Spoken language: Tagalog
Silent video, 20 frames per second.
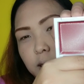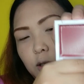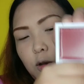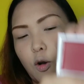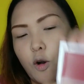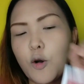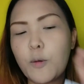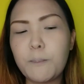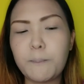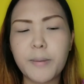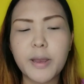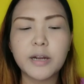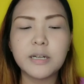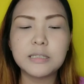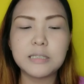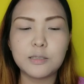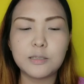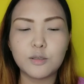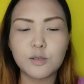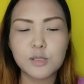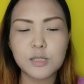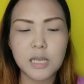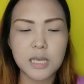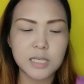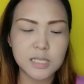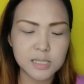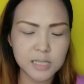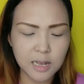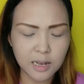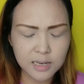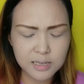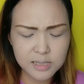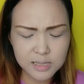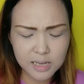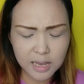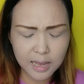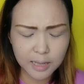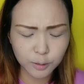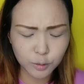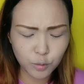ko compare dito sa isa.
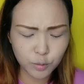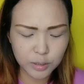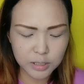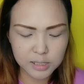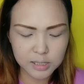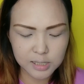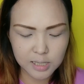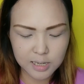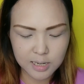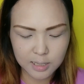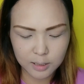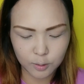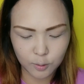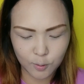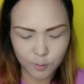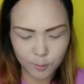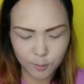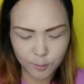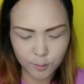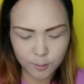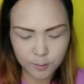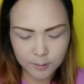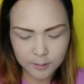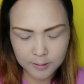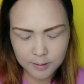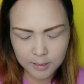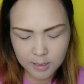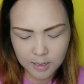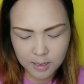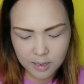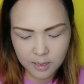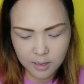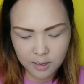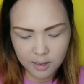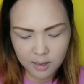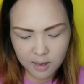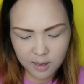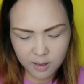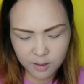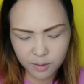Kasi itong isa na to,
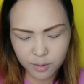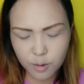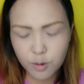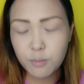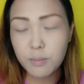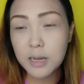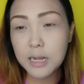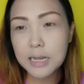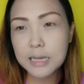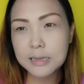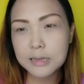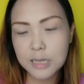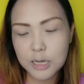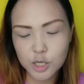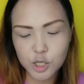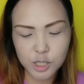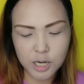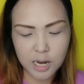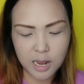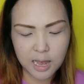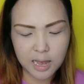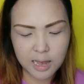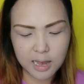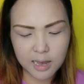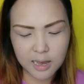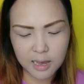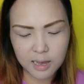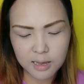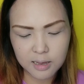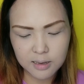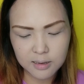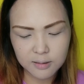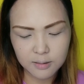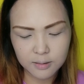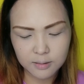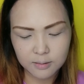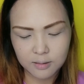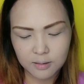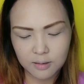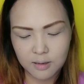uh, though maganda siya,
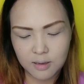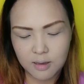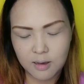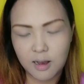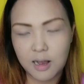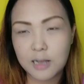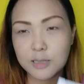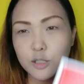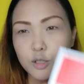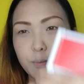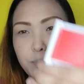kaso